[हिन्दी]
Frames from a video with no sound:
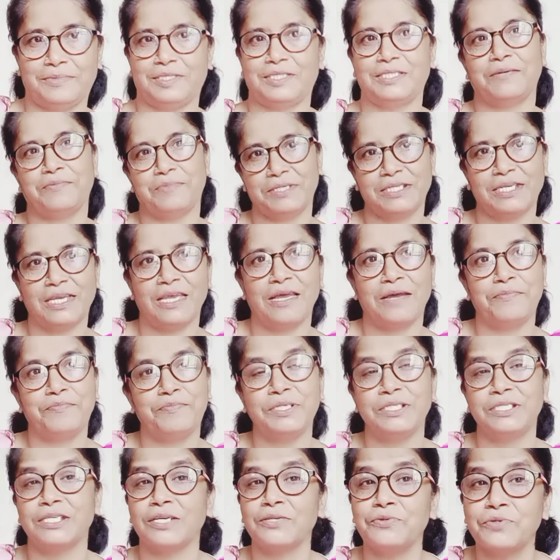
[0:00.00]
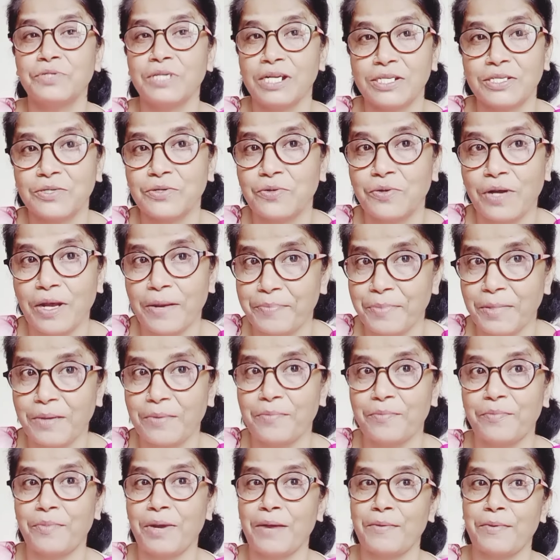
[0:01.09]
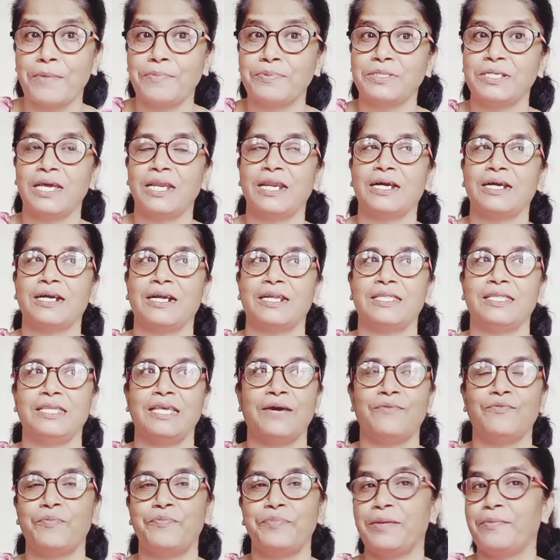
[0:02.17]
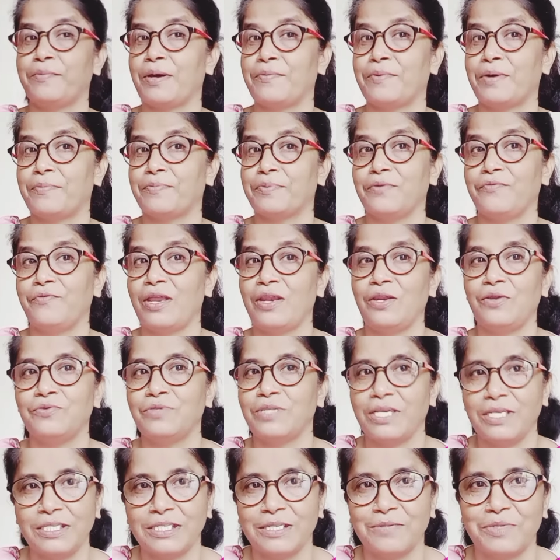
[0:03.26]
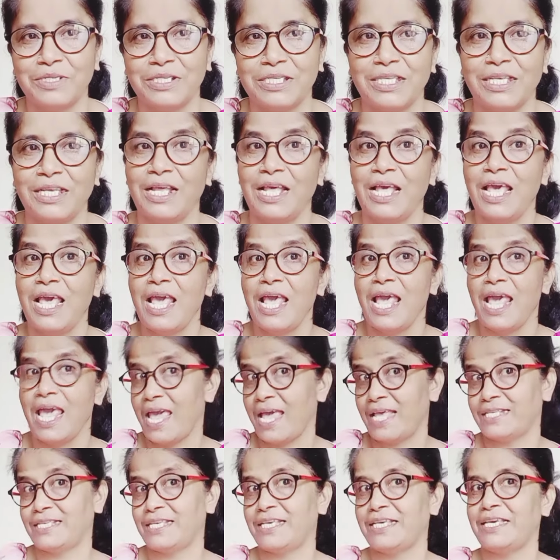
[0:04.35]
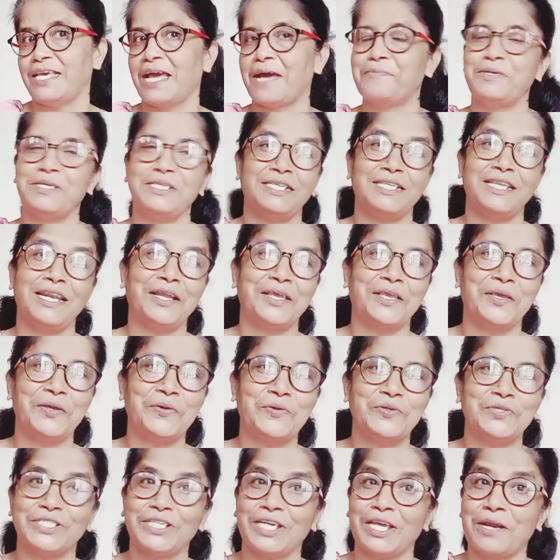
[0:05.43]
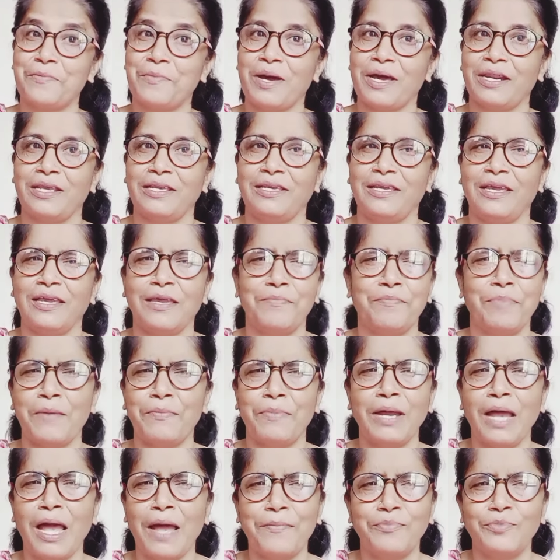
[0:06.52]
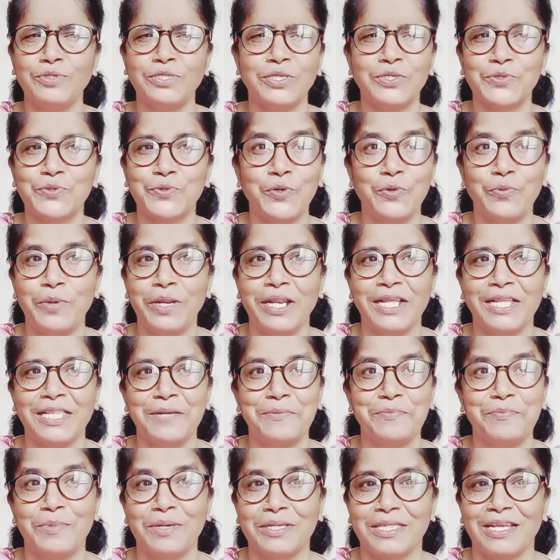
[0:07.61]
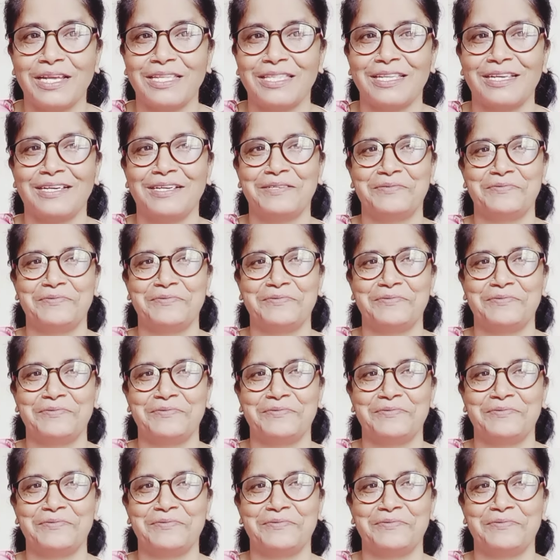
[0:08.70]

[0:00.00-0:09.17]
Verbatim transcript: समझ गए आप पिज़्ज़ा नूडल्स को अपने माँ बाप से अलग कर दिया वो अपने माँ बाप की वैल्यू नहीं समझते ऐसे ही अब इस लड़की को शर्म आ रही है कि पापा आप मुझे स्कूल में लेने मत आना